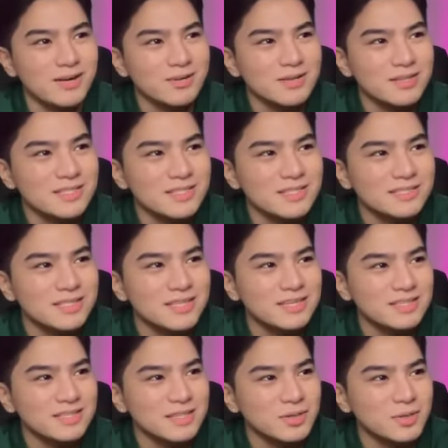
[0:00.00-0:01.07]
original sa
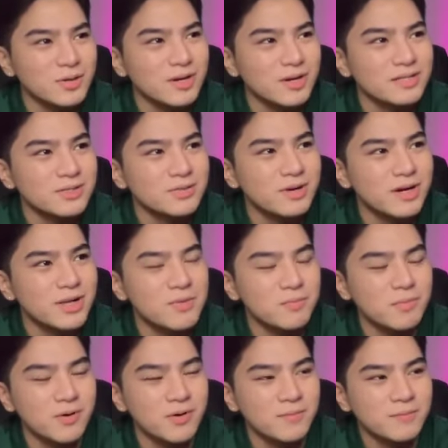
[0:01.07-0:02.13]
Isin yung ano
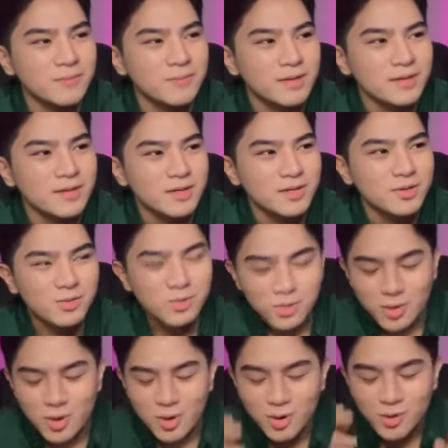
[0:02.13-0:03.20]
po,
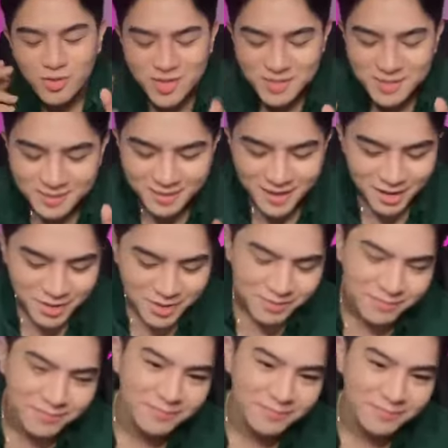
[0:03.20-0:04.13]
yung auth- ano yan?